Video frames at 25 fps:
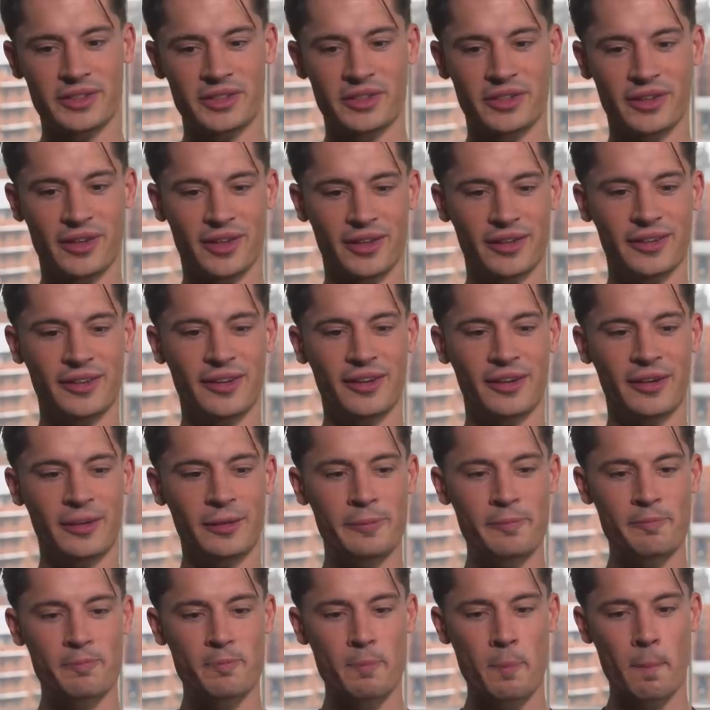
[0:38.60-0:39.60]
ich hier
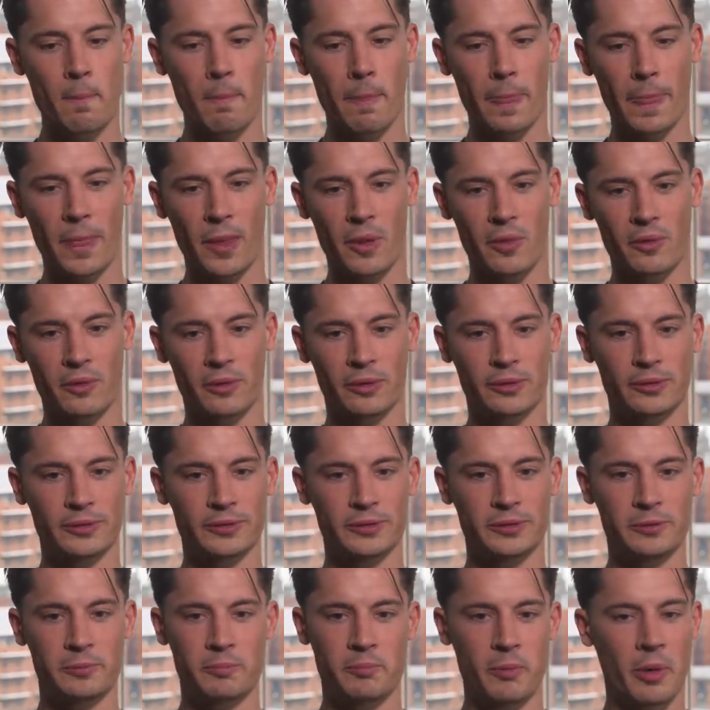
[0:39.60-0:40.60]
ankam
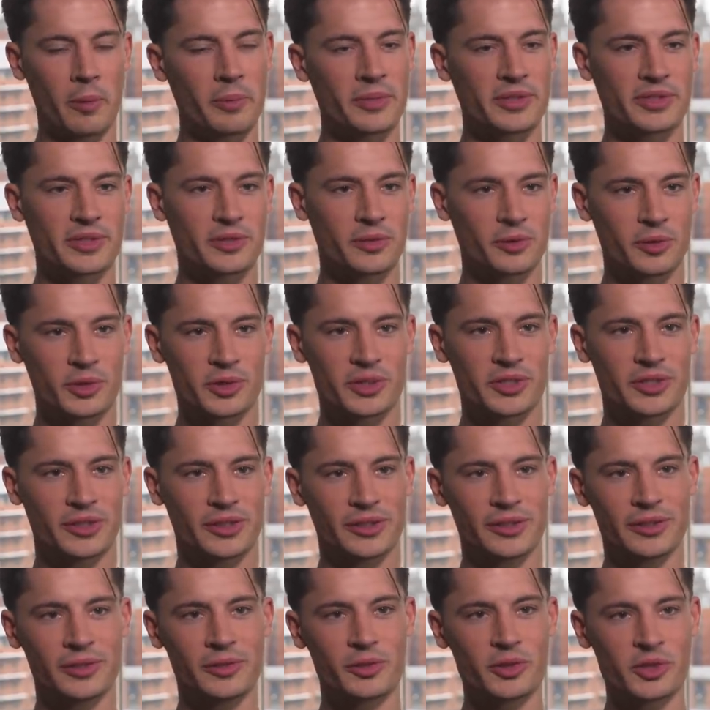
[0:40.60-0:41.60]
und mal ein bisschen durch
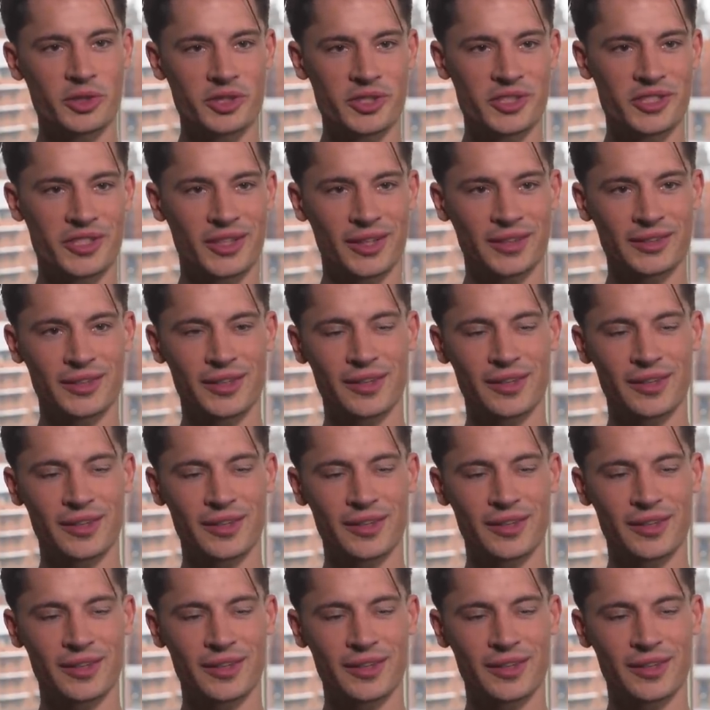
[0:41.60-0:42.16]
die, durch die Stadt